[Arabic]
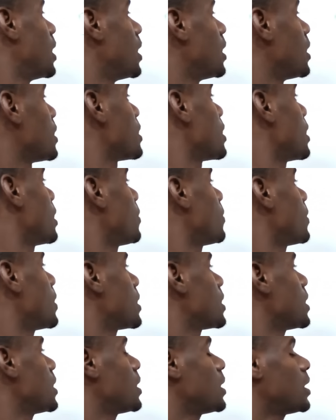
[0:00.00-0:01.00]

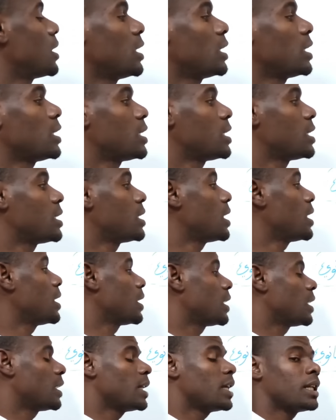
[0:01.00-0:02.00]
لسنوات السنة
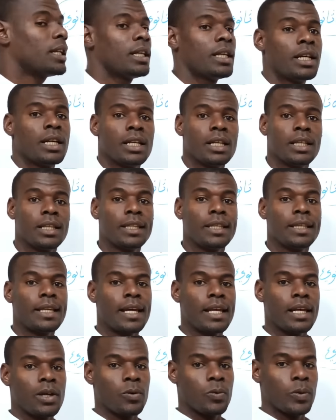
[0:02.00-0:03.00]
الثانية
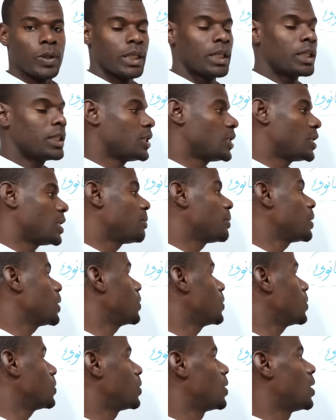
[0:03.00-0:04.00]
ثانوي
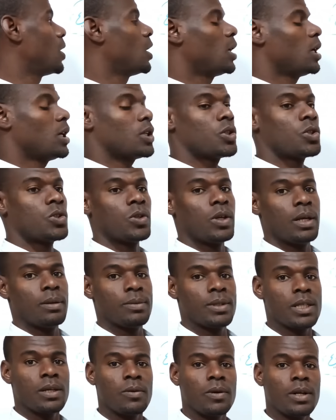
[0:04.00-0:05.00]
جميع الشعب
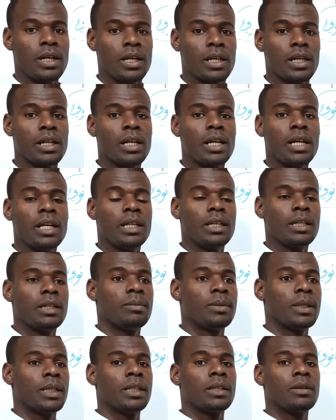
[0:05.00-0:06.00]
سواء
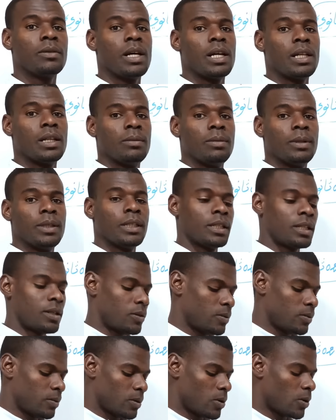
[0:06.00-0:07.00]
العلميين الأدبيين
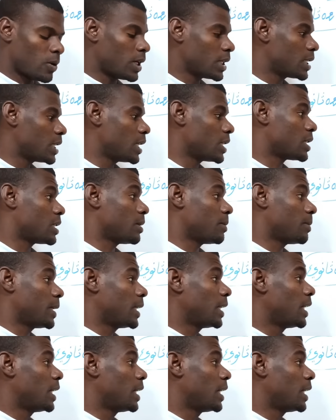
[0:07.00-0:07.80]
أو لغات أجنبية